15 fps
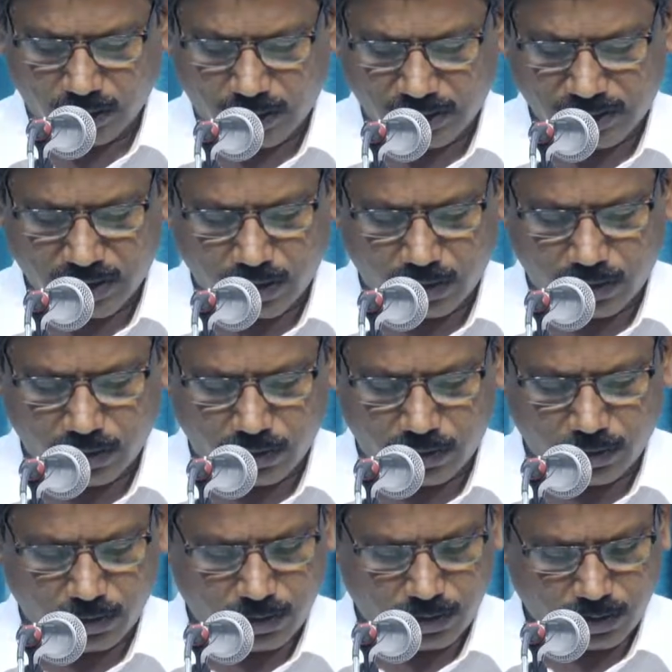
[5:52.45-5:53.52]
శిష్యులకు
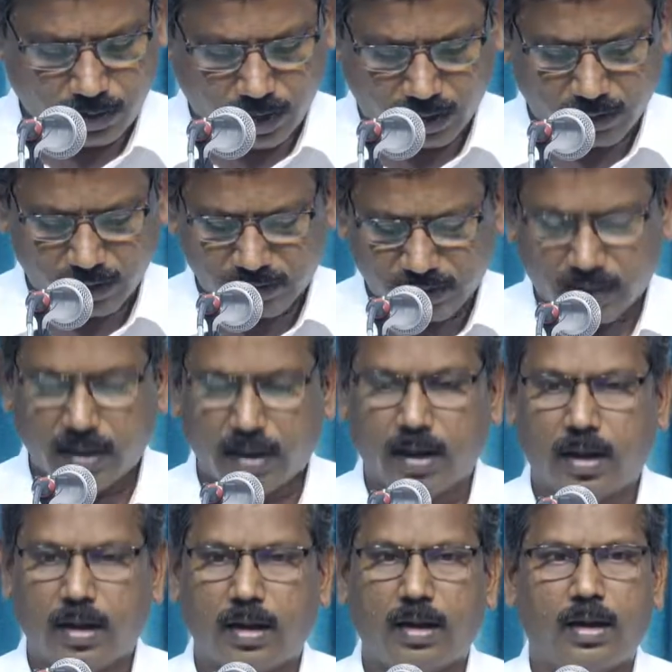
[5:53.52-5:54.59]
ఎంతో చక్కగా
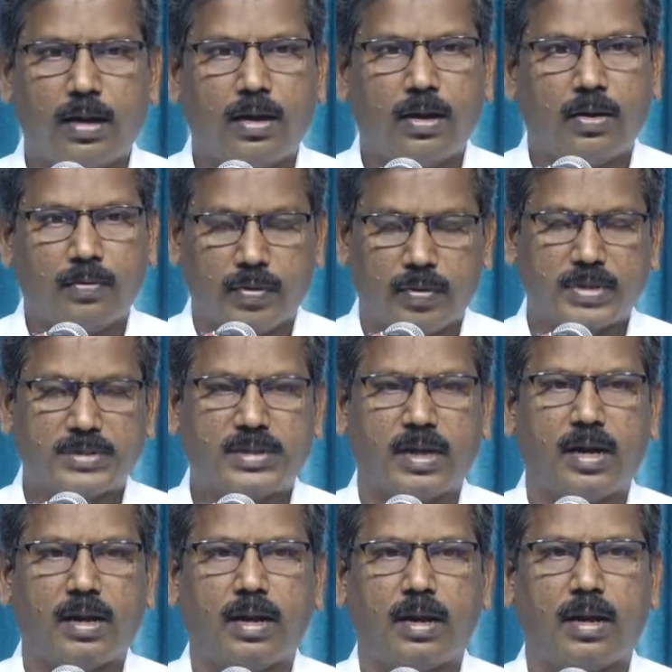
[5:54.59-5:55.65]

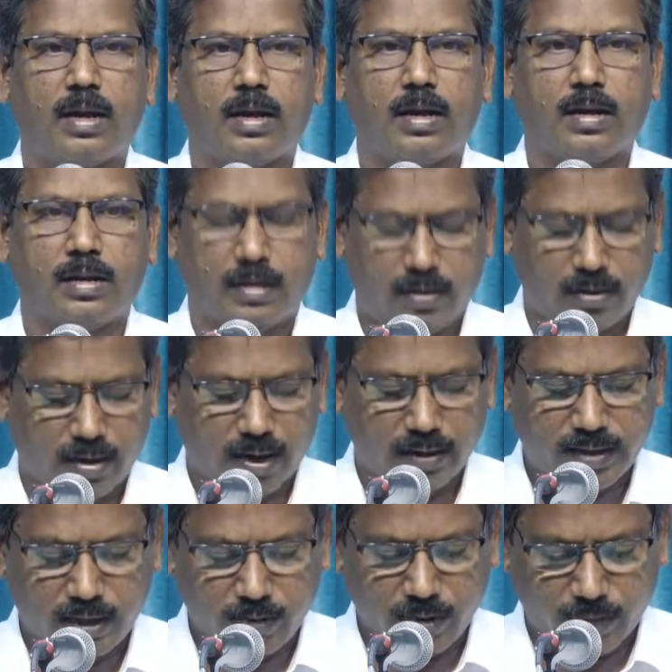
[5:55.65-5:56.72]
వివరిస్తున్నట్లుగా ఈ యొక్క
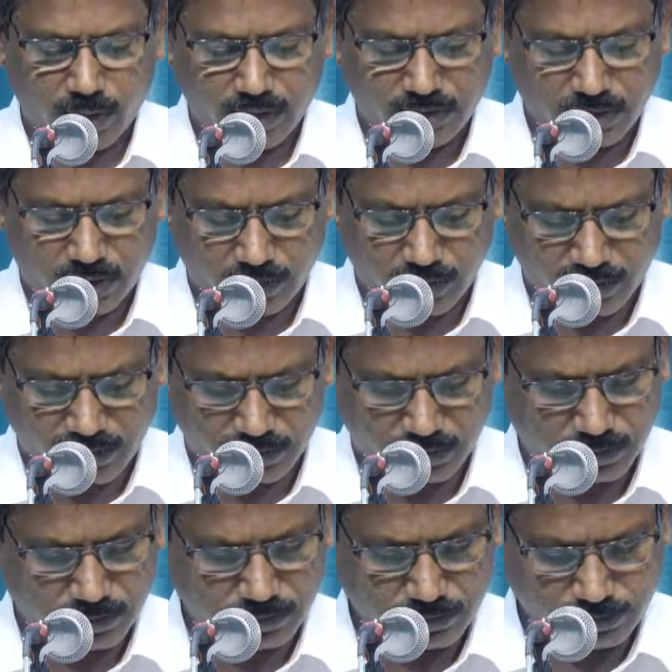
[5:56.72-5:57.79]
అధ్యాయంలో మనం చూడవచ్చు
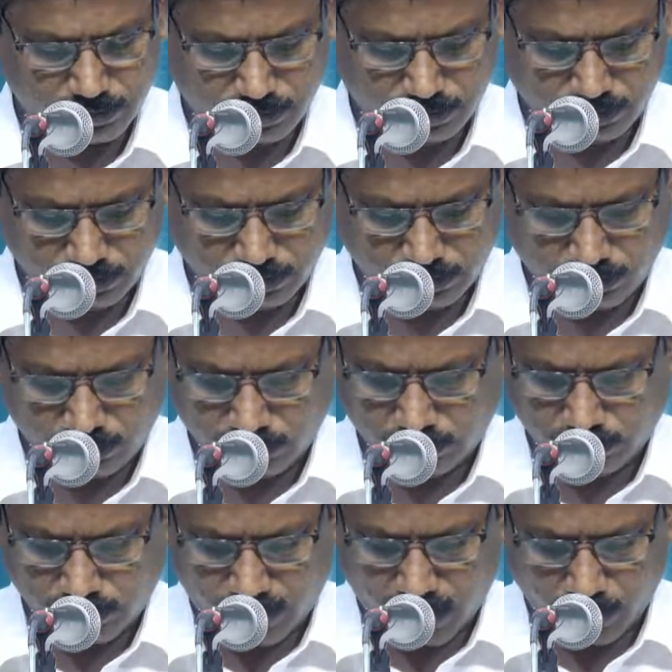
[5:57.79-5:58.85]

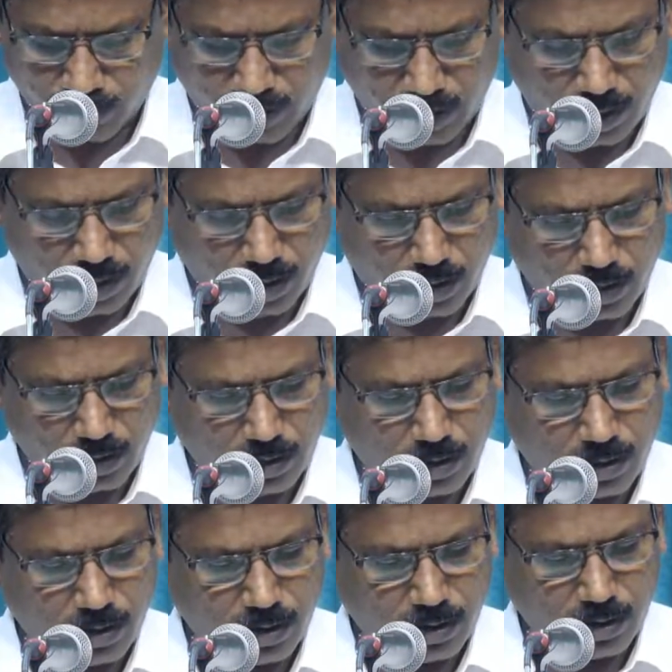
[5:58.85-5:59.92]
ప్రాముఖ్యంగా
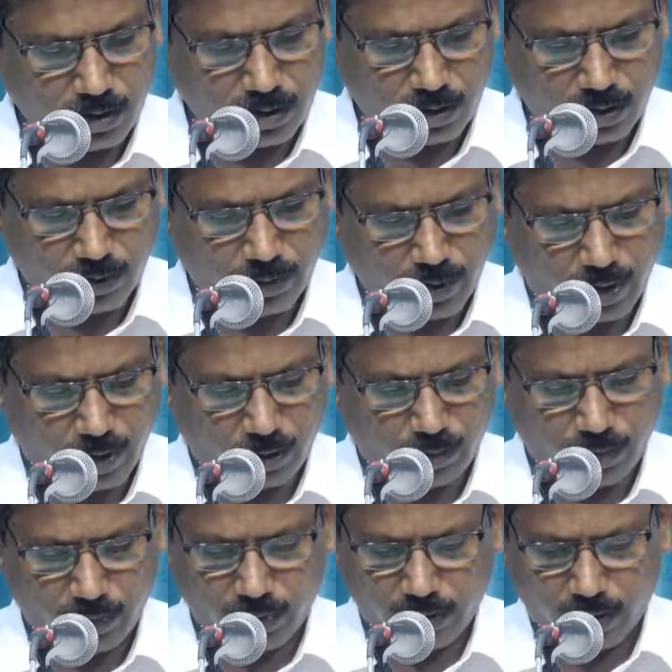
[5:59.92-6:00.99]
ఈ
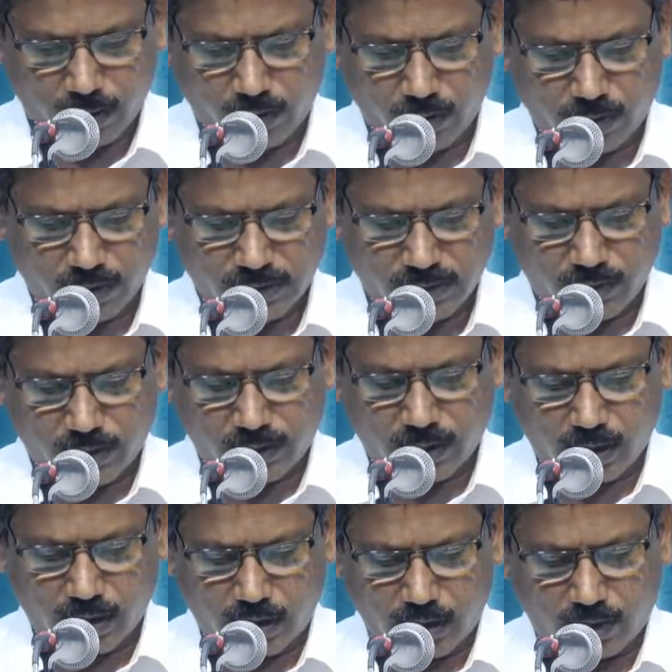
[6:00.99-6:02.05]
లోకసువార్త
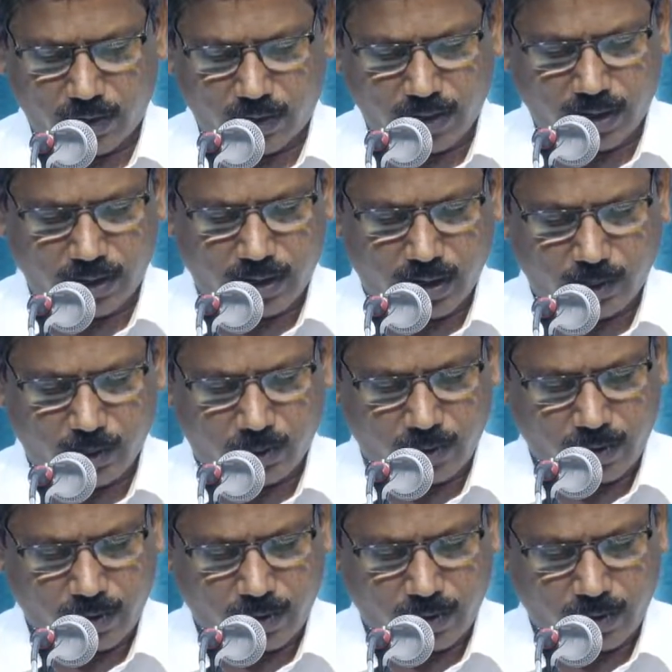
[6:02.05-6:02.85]
ఇరవై ఒకటో అధ్యాయము